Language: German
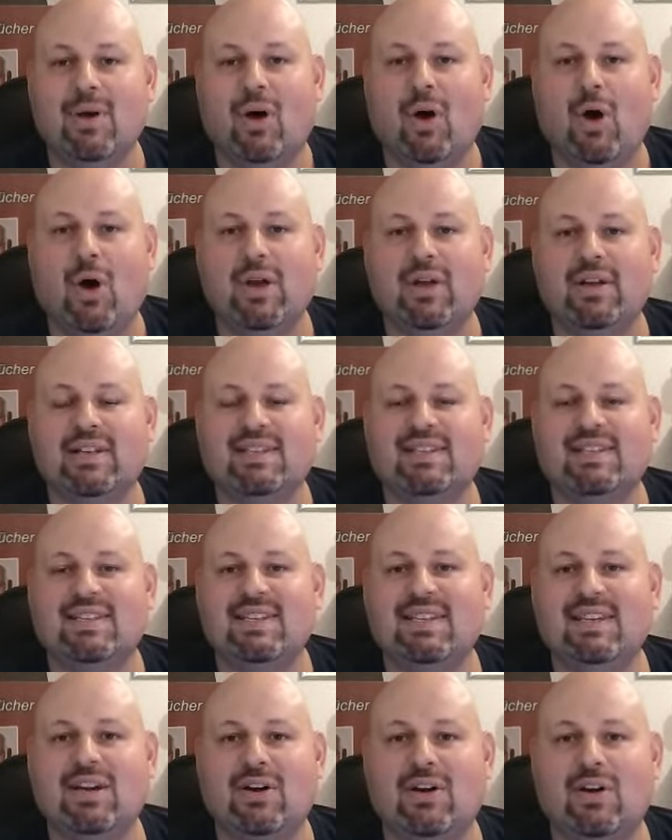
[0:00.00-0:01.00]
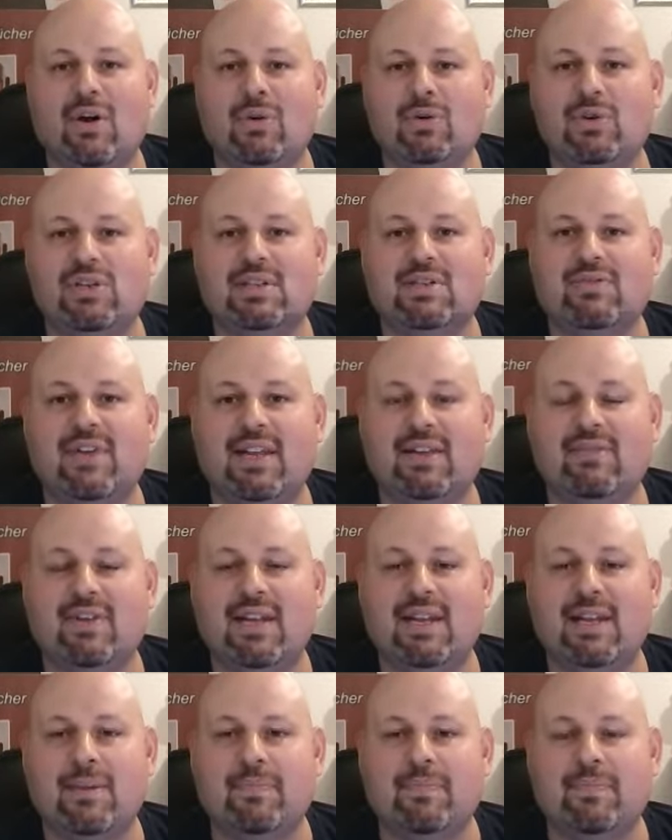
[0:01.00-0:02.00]
Euer Siegercoach Sven
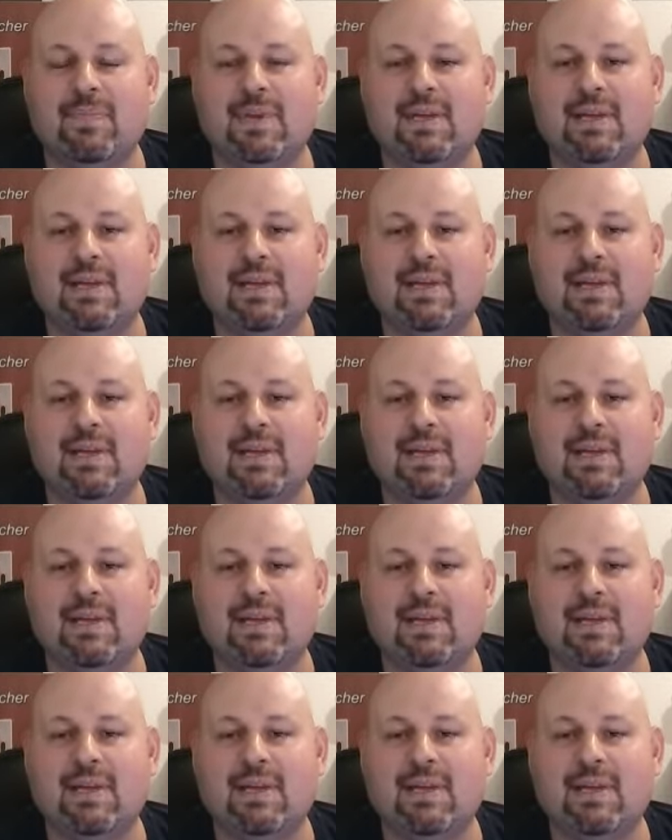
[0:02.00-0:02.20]
William.